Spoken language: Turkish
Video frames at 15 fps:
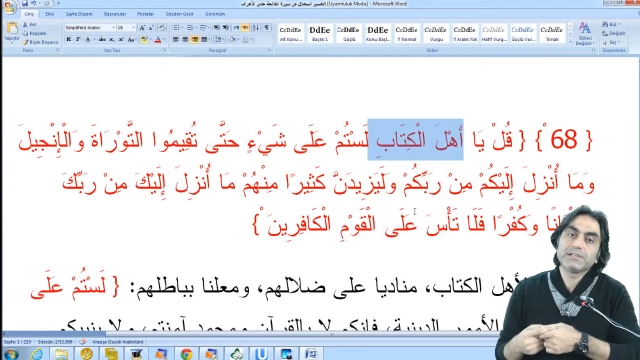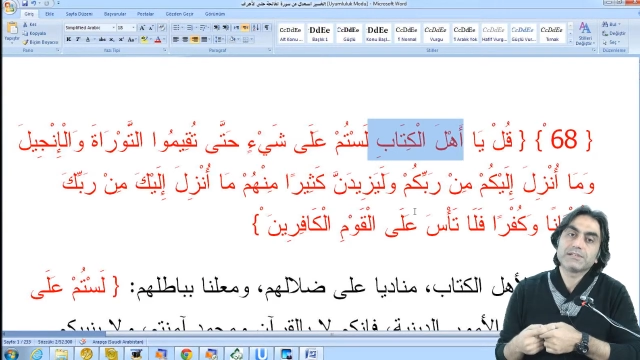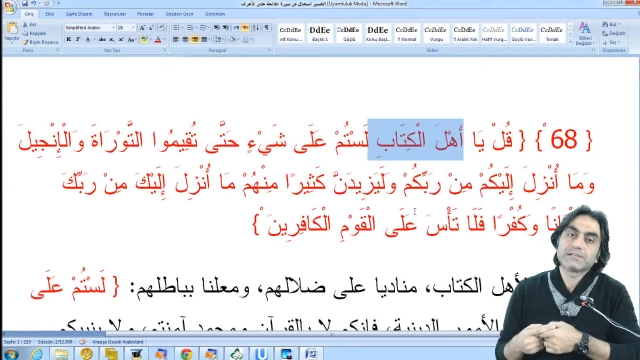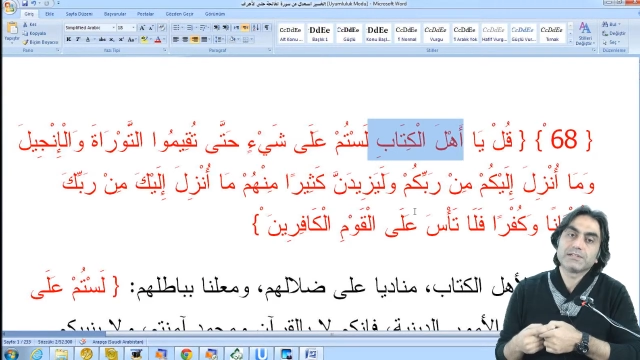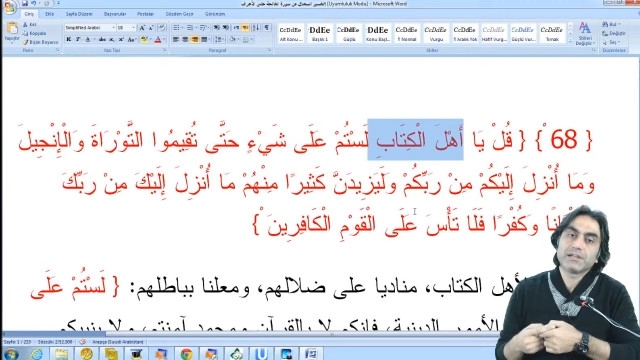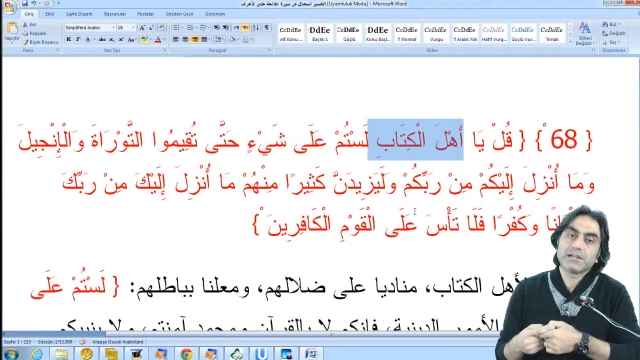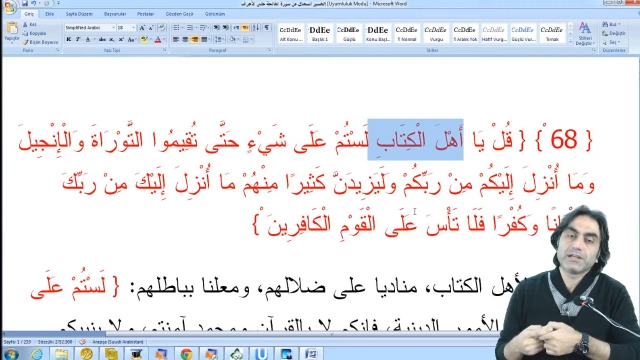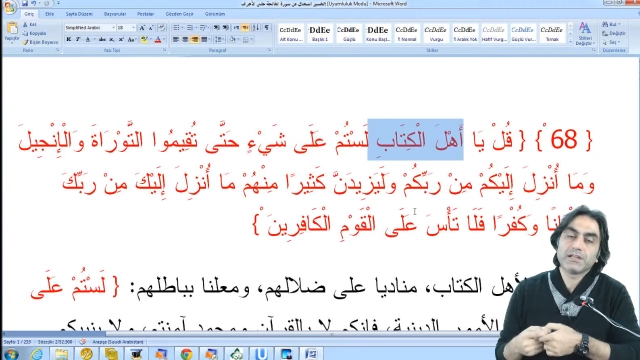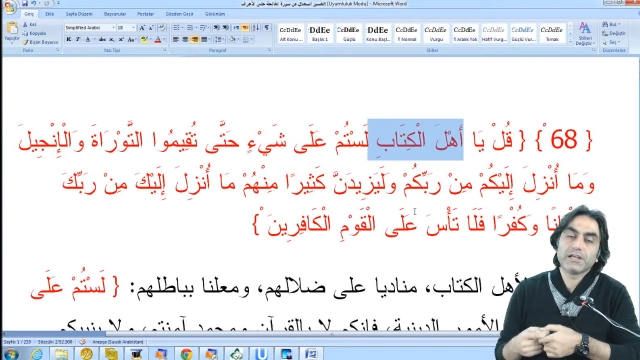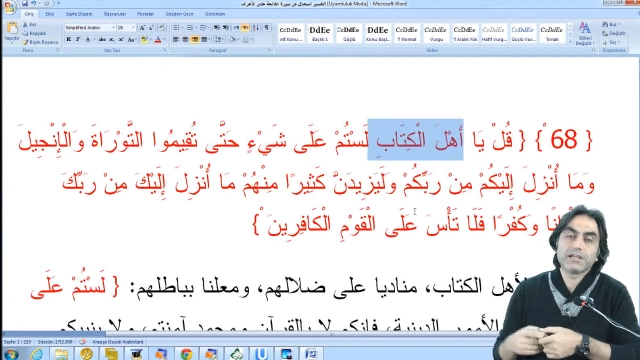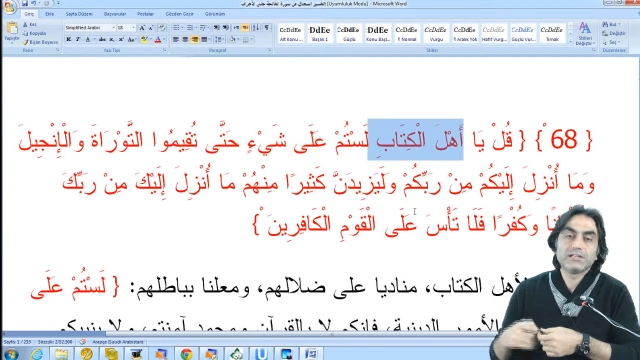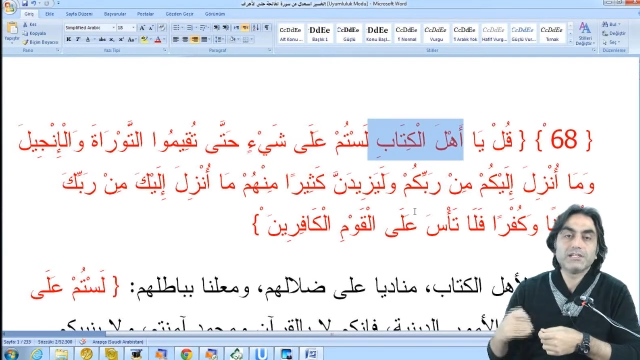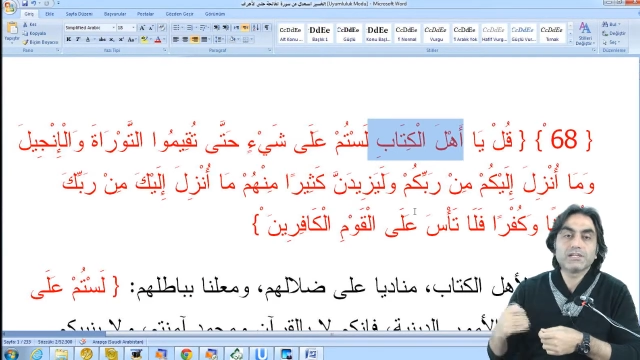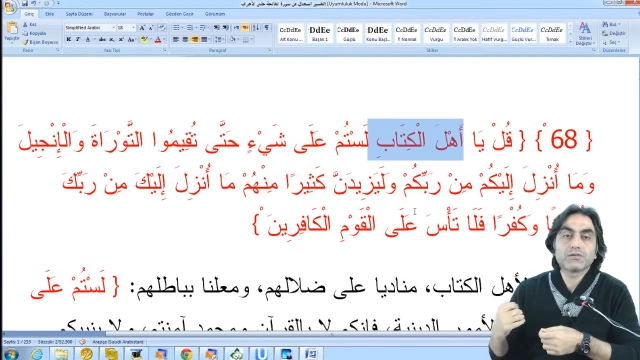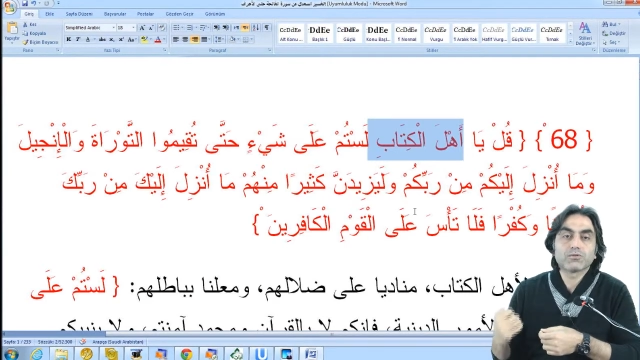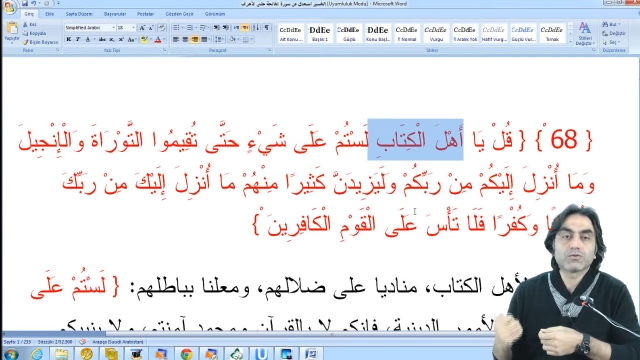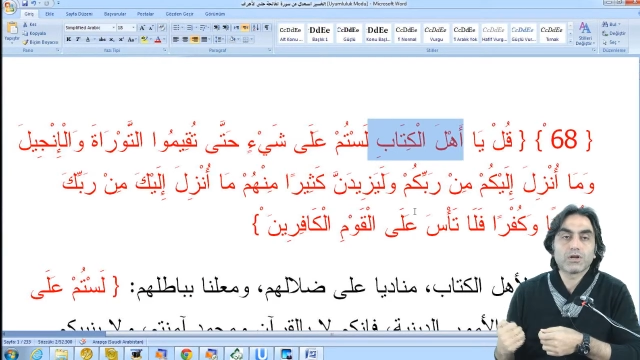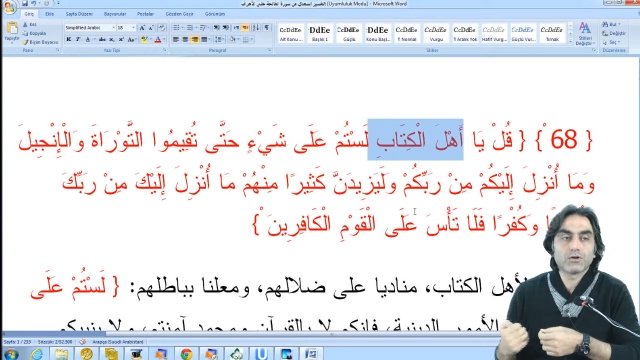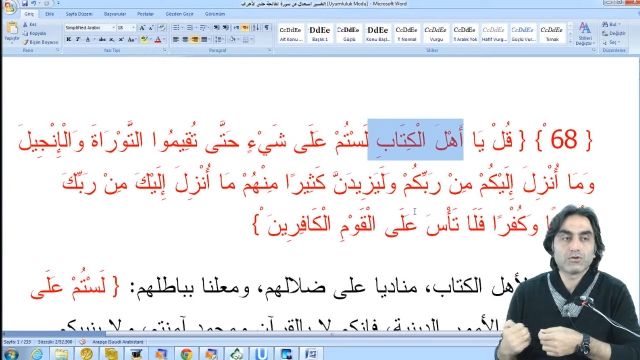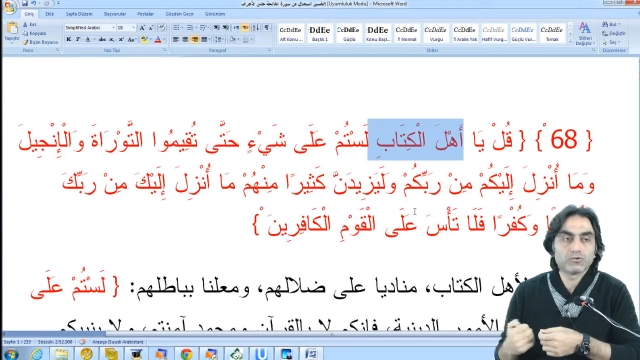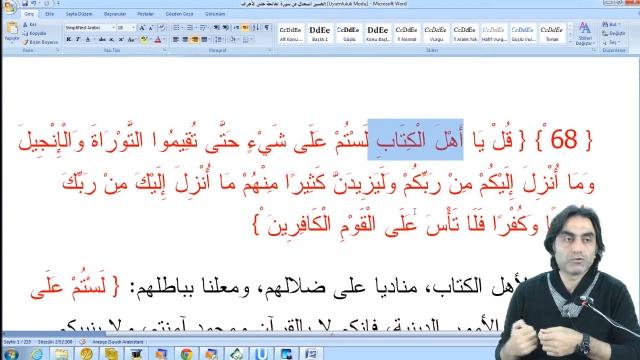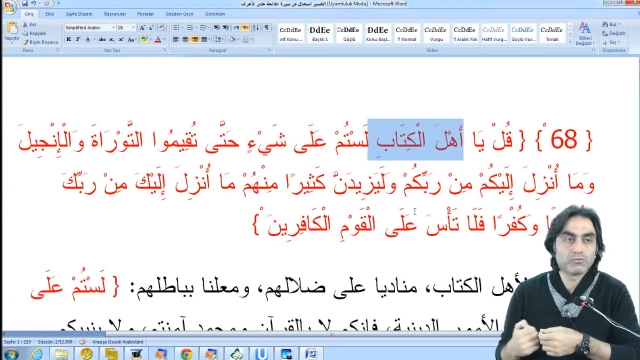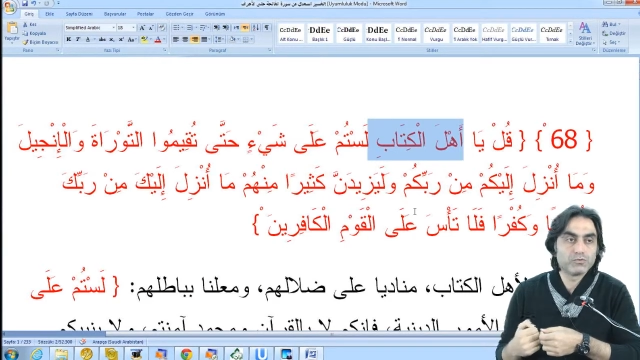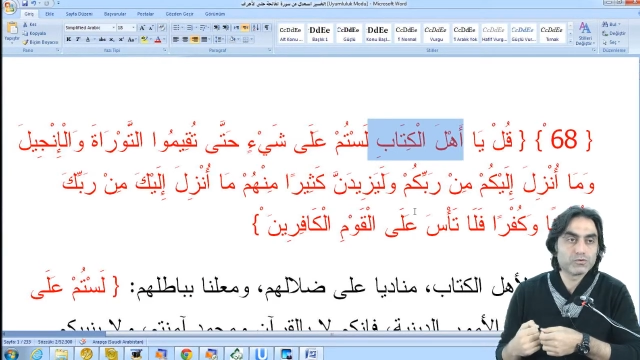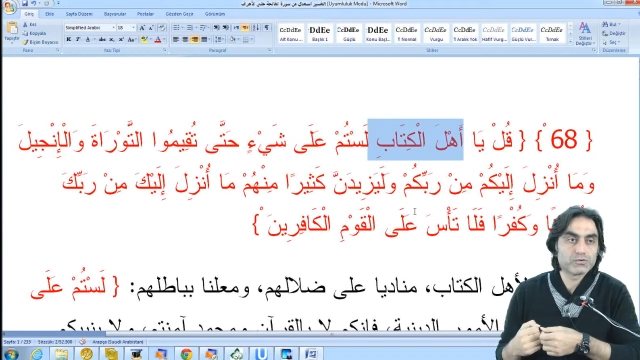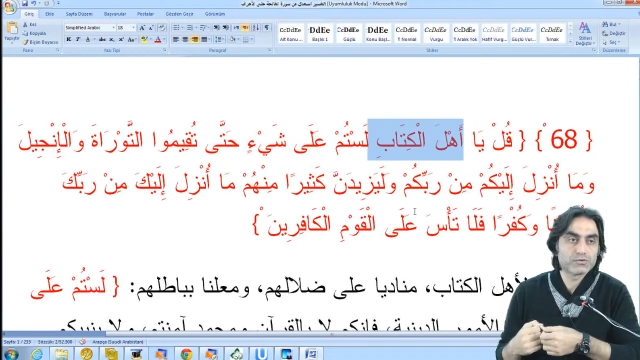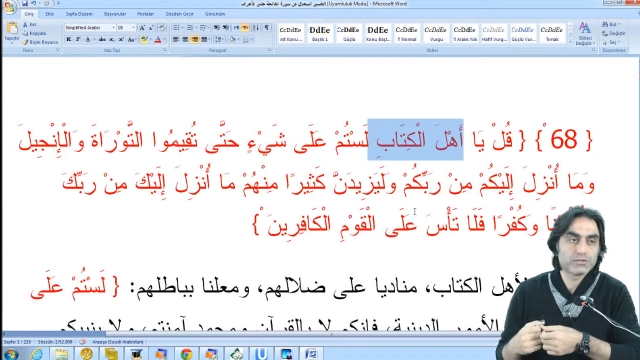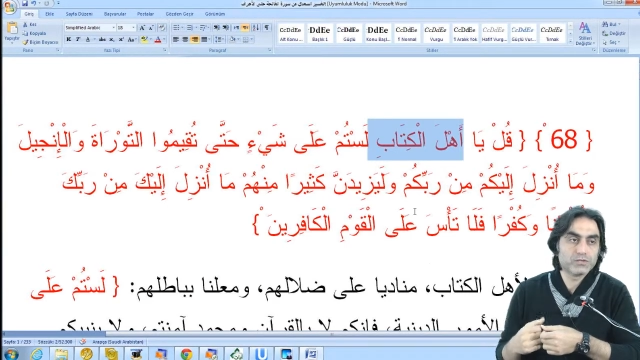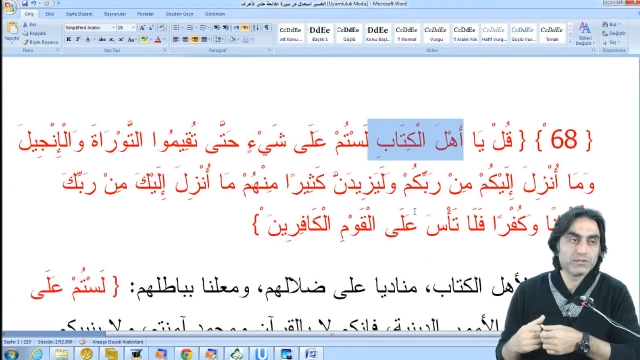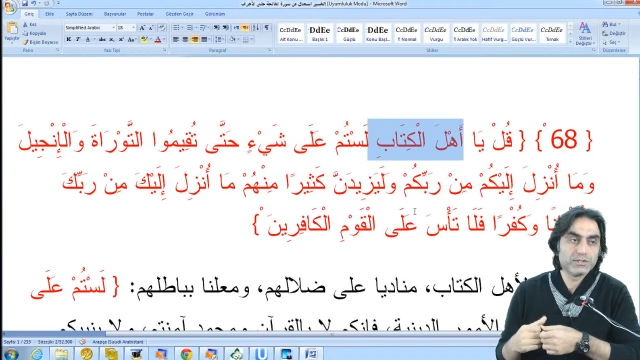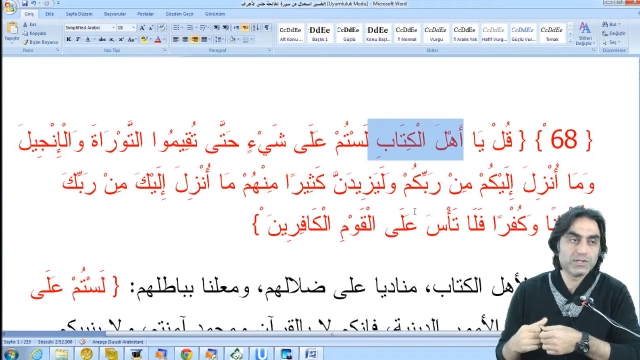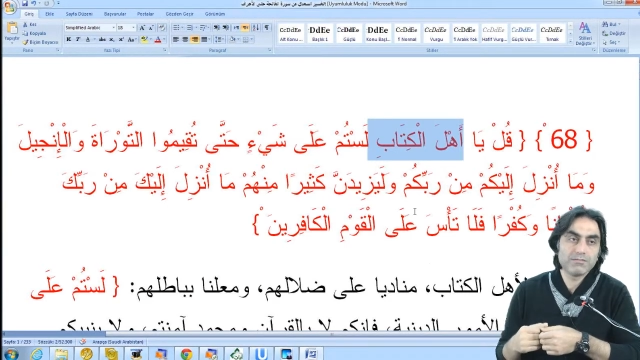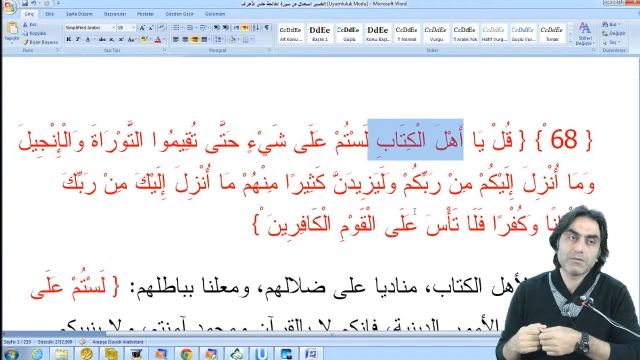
Hristiyana ya niye Kur'an okumuyorsun